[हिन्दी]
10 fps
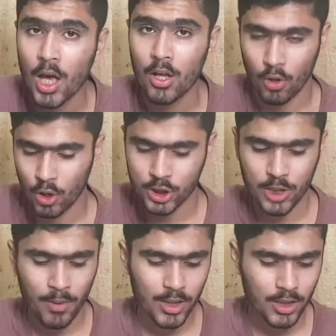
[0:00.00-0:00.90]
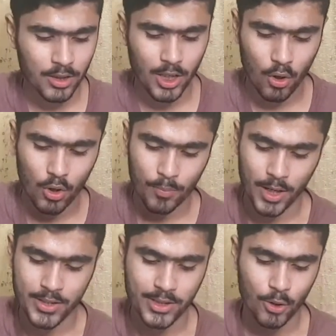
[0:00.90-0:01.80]
लॉन्च की बात करते हैं और
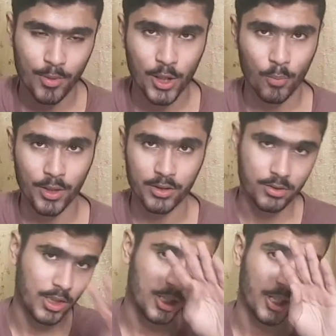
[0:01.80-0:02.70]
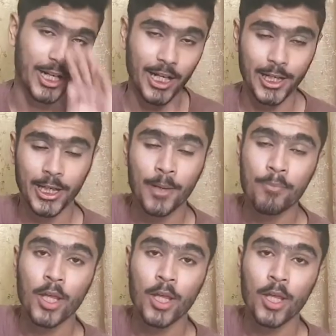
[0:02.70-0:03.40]
प्राइस की और मेरे ओपिनियंस तीन चीज़ें रहेंगे ठीक है